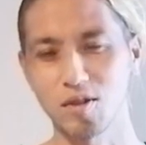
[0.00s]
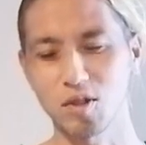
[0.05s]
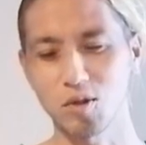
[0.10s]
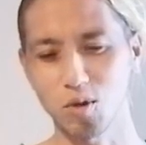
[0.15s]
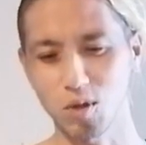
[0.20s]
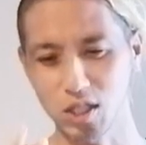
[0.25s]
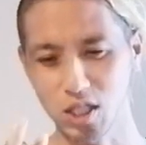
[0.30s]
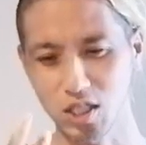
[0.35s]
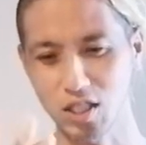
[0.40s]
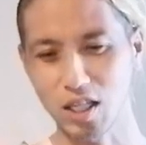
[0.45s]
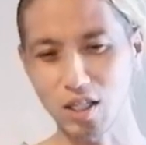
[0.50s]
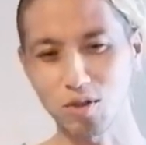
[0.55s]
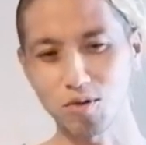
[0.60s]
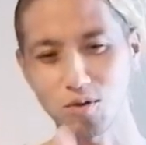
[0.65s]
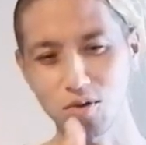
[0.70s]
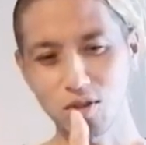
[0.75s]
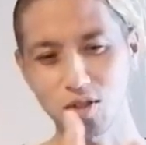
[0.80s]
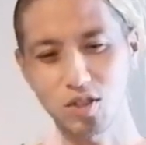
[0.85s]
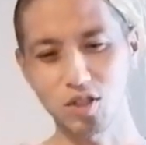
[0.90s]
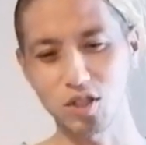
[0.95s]
要は下
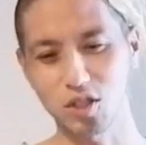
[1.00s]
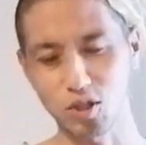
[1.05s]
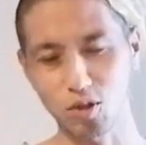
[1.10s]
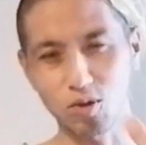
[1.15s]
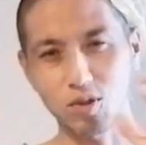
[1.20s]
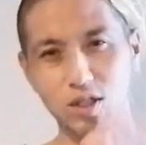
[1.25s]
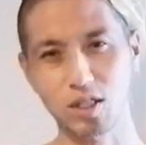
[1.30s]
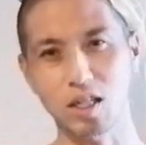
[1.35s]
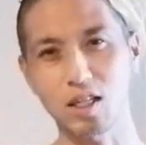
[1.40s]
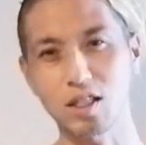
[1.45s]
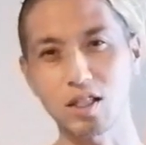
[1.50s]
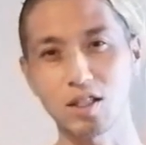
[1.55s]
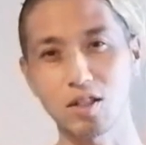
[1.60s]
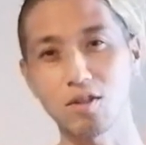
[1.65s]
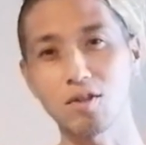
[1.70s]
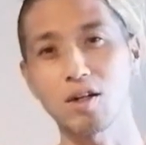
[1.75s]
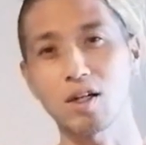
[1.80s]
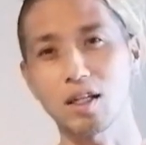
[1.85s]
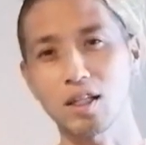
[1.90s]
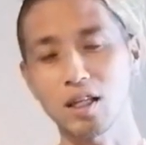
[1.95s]
の土を使っ
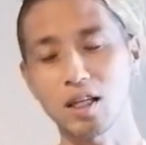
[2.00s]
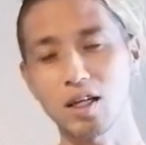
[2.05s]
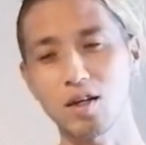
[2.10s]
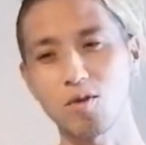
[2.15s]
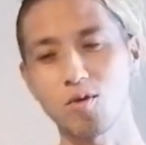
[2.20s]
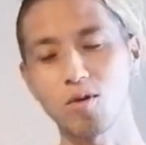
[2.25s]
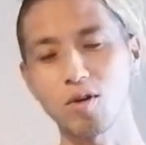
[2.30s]
てるからね。